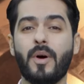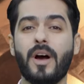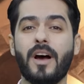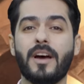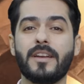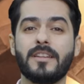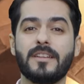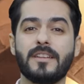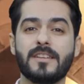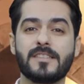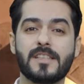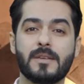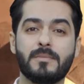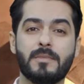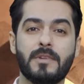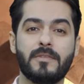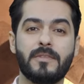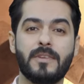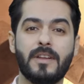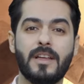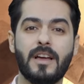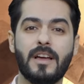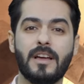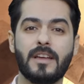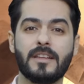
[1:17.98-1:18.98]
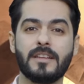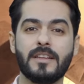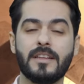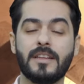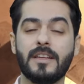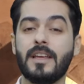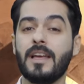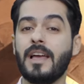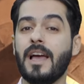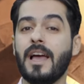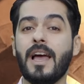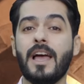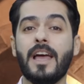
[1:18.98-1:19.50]
وأنا نسب فلان
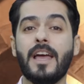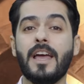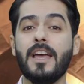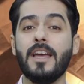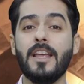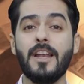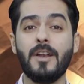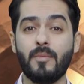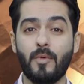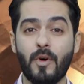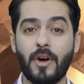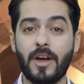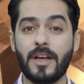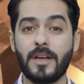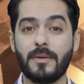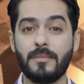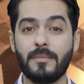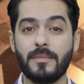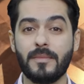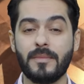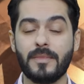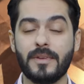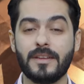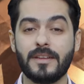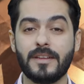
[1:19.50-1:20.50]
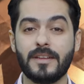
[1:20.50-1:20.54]
المهم